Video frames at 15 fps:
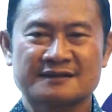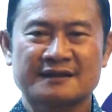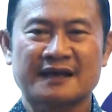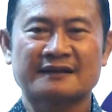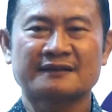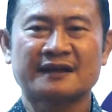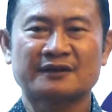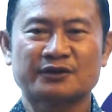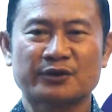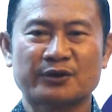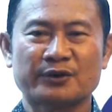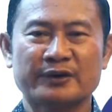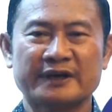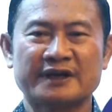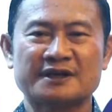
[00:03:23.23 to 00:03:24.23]
Dan
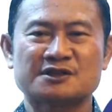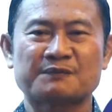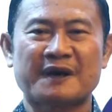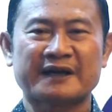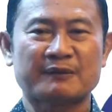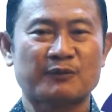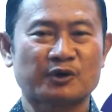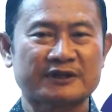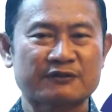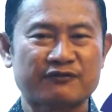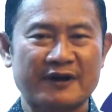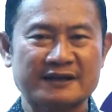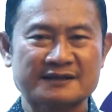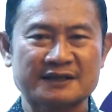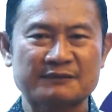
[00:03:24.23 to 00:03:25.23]
tentu ini sebagai
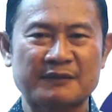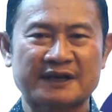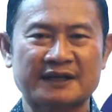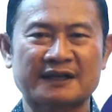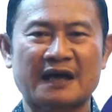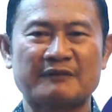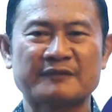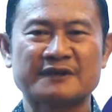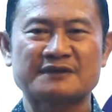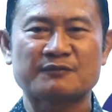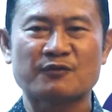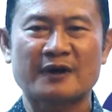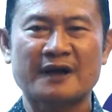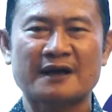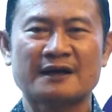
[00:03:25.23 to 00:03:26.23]
motivasi bagi kami
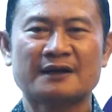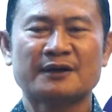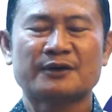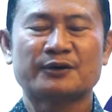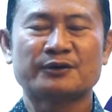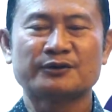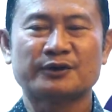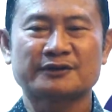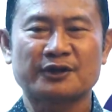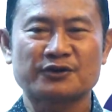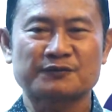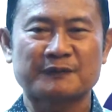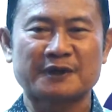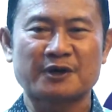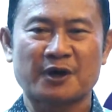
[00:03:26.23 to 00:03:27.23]
semua untuk
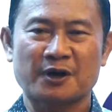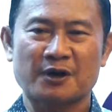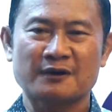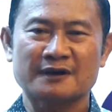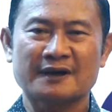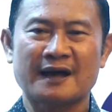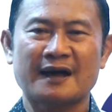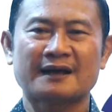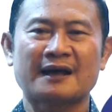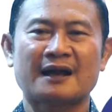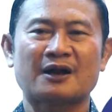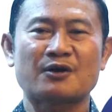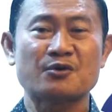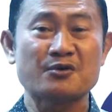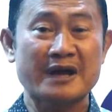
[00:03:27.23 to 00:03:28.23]
terus mendorong
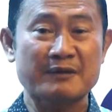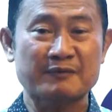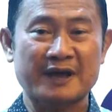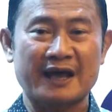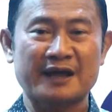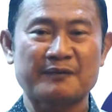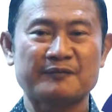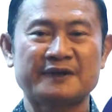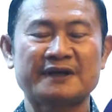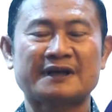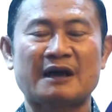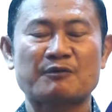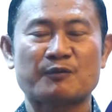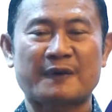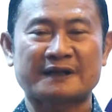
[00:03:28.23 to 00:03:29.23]
agar UMKM di
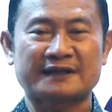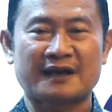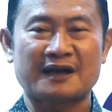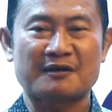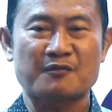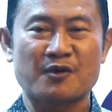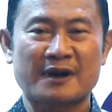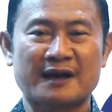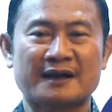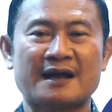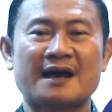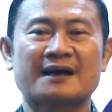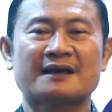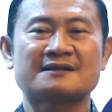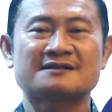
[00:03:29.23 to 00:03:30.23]
Kabupaten Lamongan
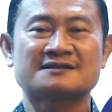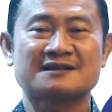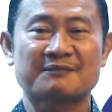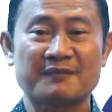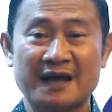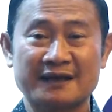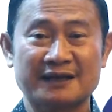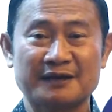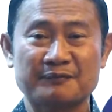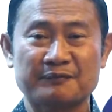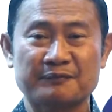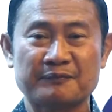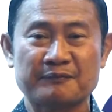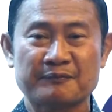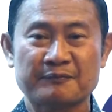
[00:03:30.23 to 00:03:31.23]
akan semakin
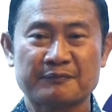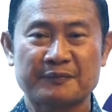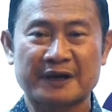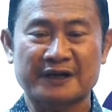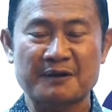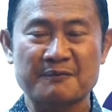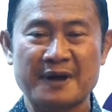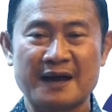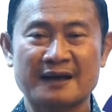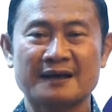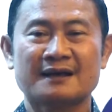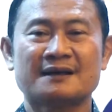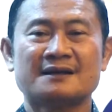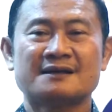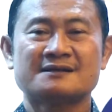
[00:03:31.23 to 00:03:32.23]
berkembang,
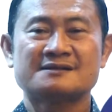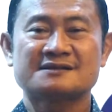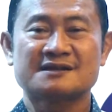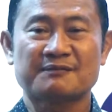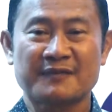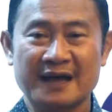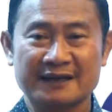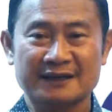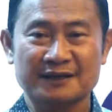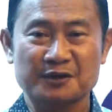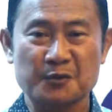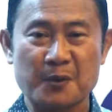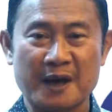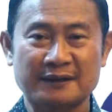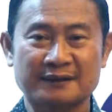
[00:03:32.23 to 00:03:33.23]
semakin
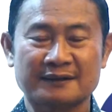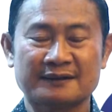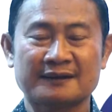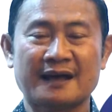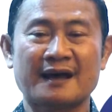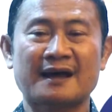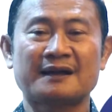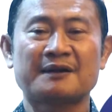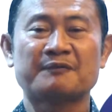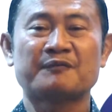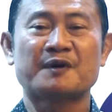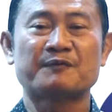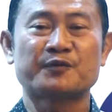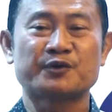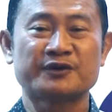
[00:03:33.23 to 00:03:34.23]
kuat dan
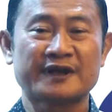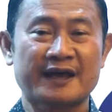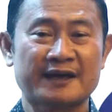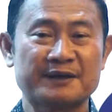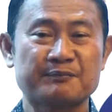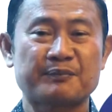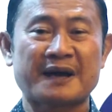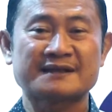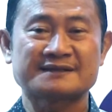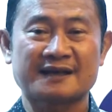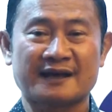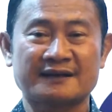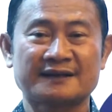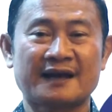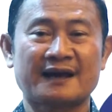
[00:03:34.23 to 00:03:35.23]
mempunyai
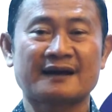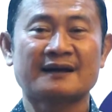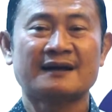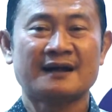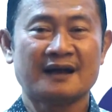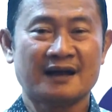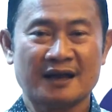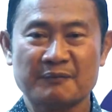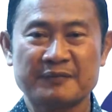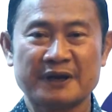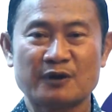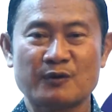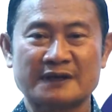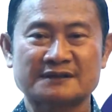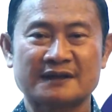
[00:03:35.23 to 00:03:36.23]
pasar yang
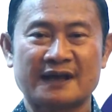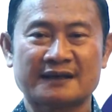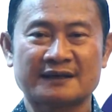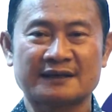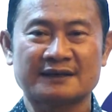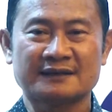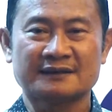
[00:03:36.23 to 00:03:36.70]
lebih luas lagi.